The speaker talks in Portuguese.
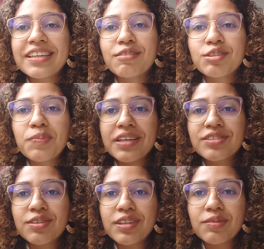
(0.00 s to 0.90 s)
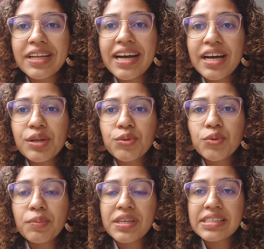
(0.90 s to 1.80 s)
né, os passos que eu tenho
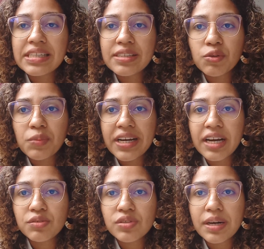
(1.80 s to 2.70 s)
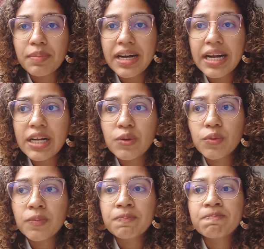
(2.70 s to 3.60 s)
dado, a minha inserção no mercado de
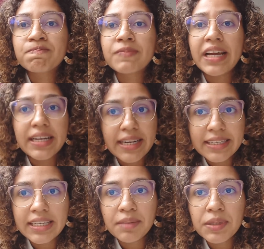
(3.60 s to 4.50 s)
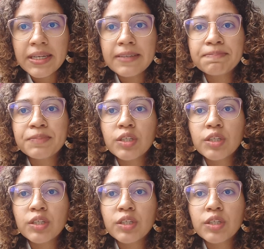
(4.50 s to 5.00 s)
trabalho, carreira acadêmica.